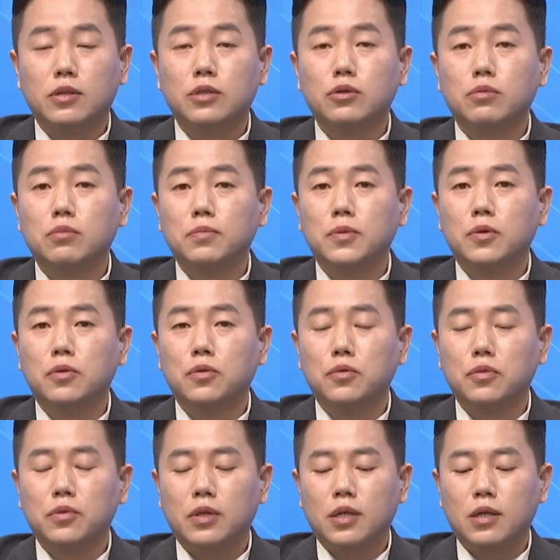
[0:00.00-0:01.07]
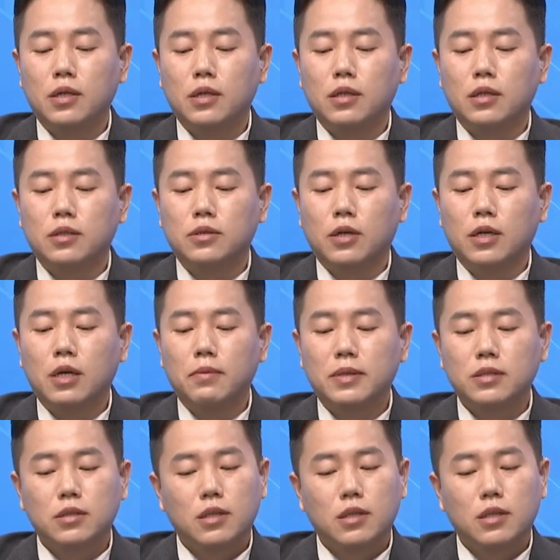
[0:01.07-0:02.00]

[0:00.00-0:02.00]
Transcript: 이 종목이 제가 봤을